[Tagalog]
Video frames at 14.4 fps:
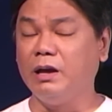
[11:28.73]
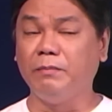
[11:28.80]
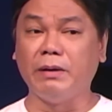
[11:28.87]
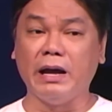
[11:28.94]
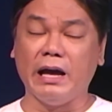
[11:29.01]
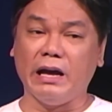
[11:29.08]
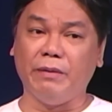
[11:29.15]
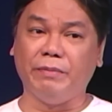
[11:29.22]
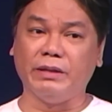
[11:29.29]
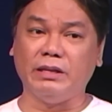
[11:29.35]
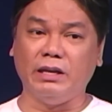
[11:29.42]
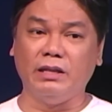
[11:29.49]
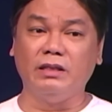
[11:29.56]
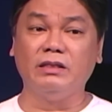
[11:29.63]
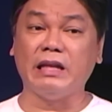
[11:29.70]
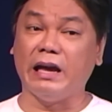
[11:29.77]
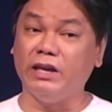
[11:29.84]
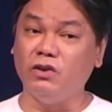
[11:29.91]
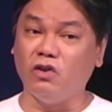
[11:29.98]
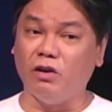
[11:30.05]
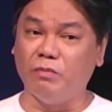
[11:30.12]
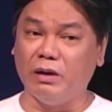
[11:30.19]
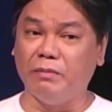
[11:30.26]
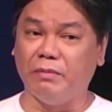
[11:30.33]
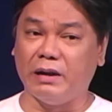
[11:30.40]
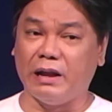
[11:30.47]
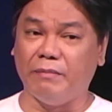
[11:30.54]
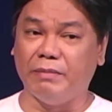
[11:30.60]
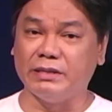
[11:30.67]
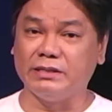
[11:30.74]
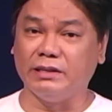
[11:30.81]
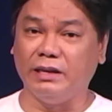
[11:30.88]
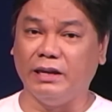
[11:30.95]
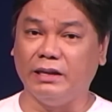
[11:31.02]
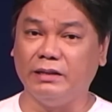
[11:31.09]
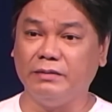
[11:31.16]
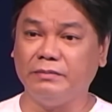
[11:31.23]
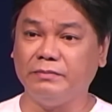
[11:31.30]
Mga kapatid, tayo ang mga Barabas na yan.